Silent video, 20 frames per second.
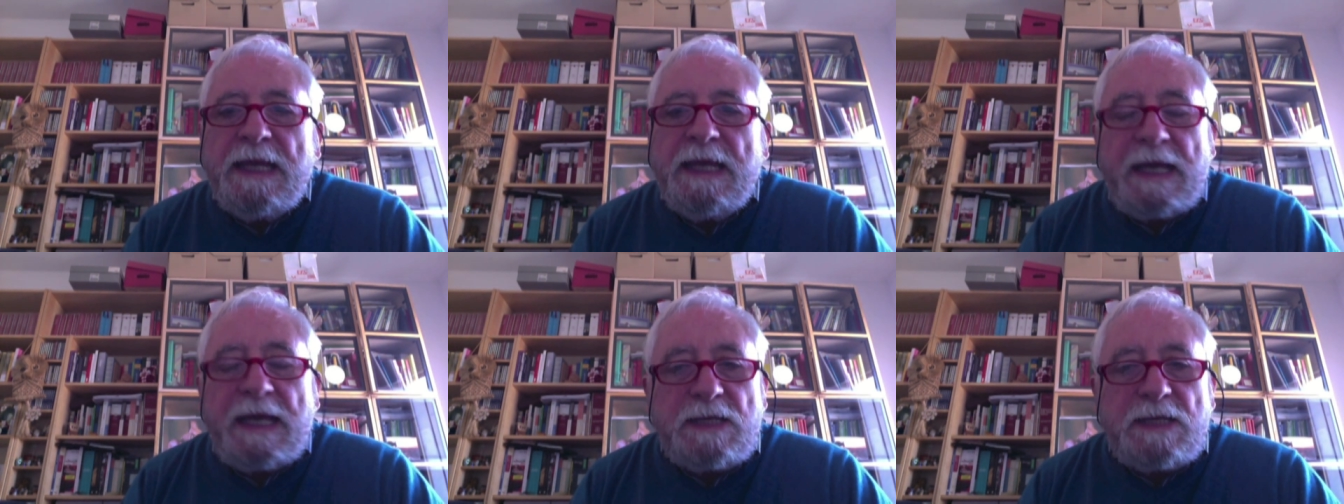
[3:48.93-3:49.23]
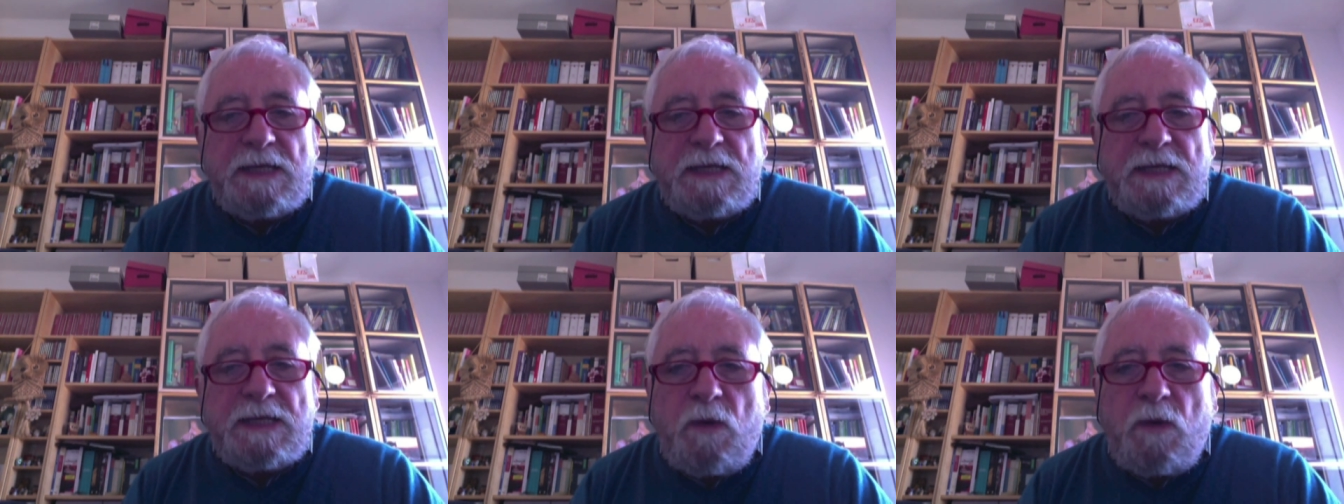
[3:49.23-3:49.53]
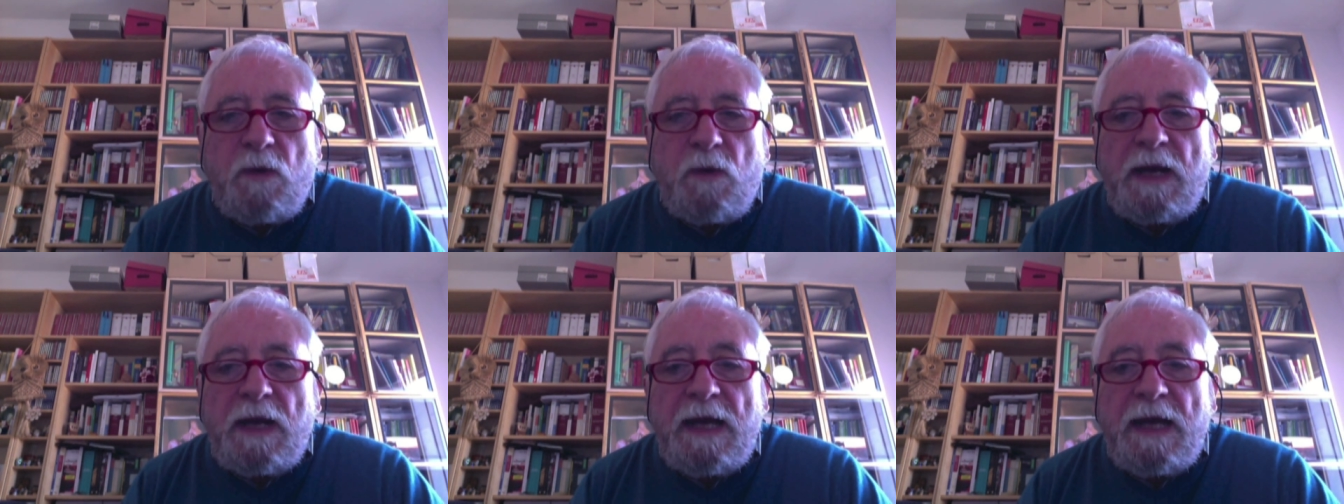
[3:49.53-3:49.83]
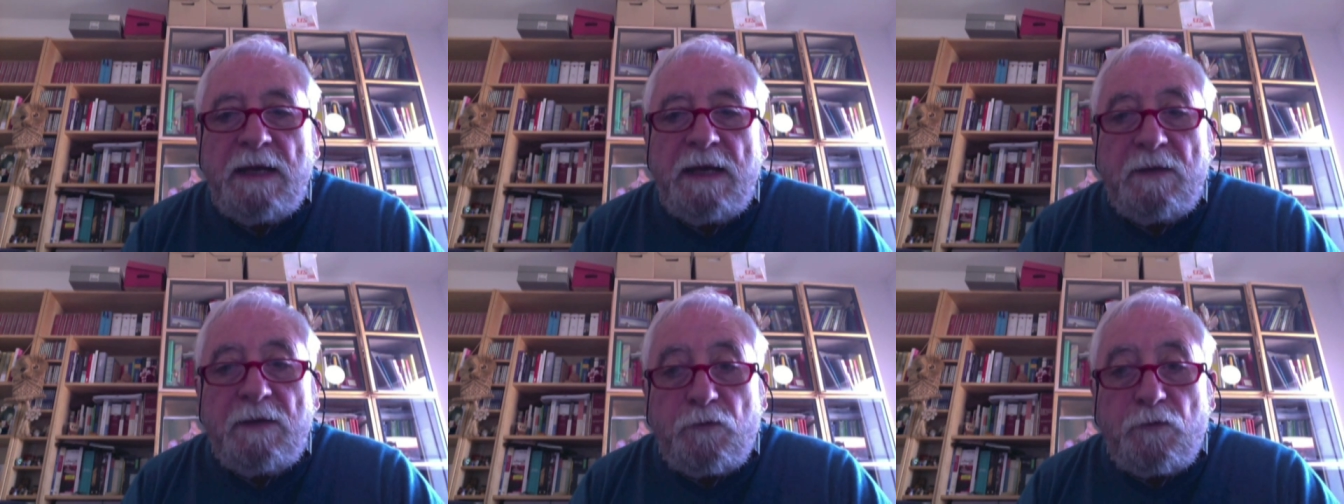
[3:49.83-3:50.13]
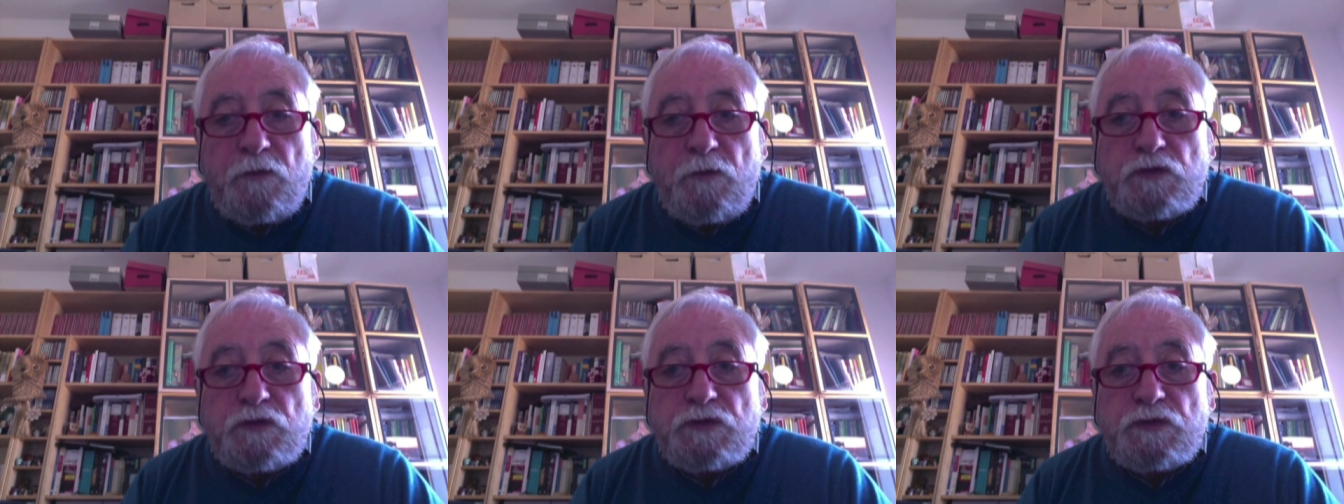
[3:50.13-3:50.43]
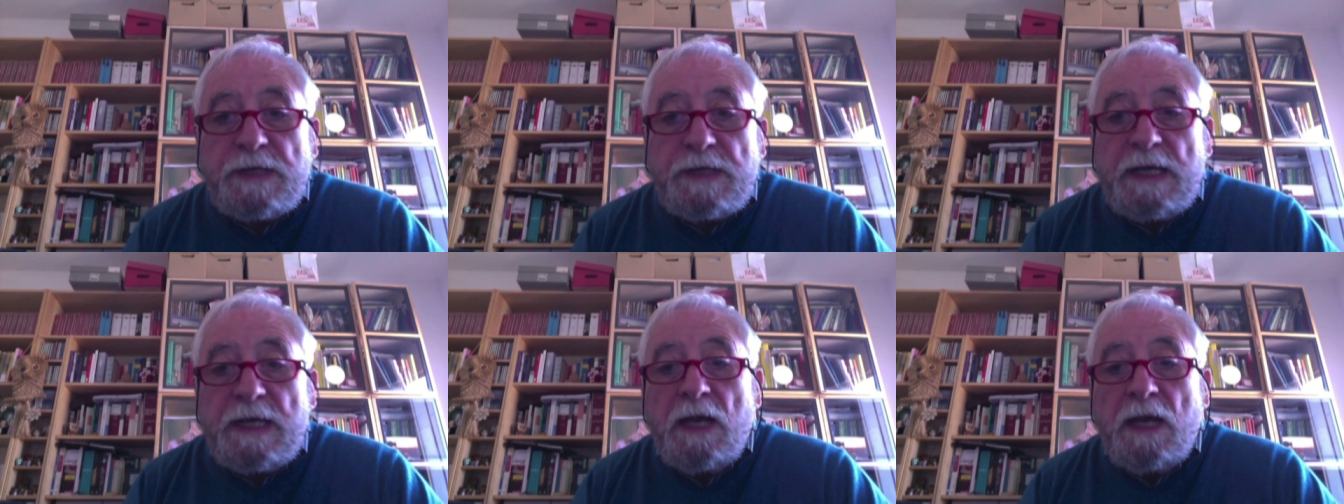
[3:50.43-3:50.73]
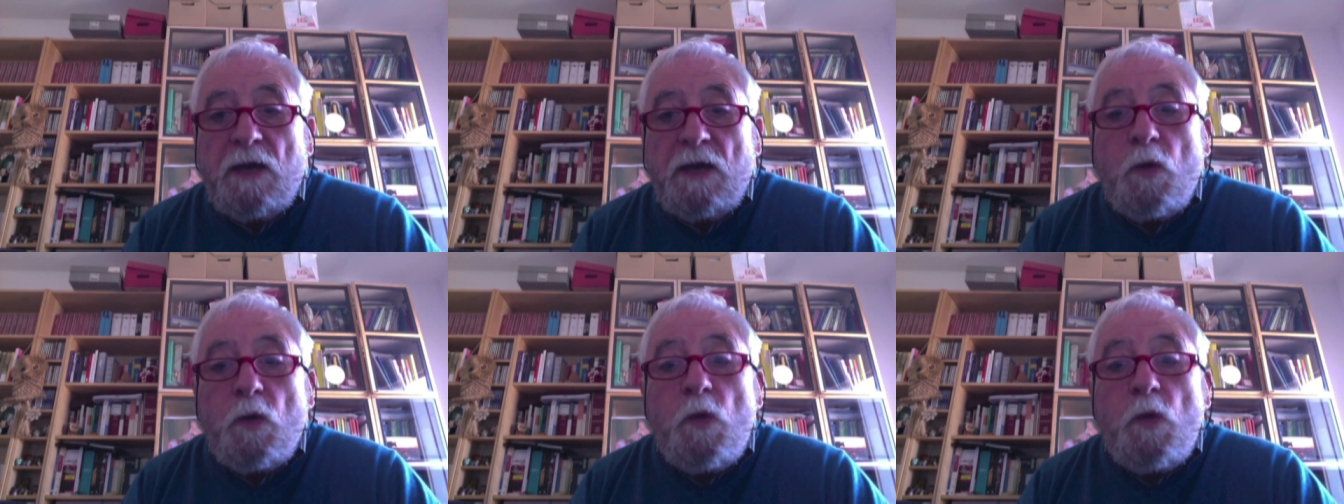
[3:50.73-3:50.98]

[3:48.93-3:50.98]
che la scuola fosse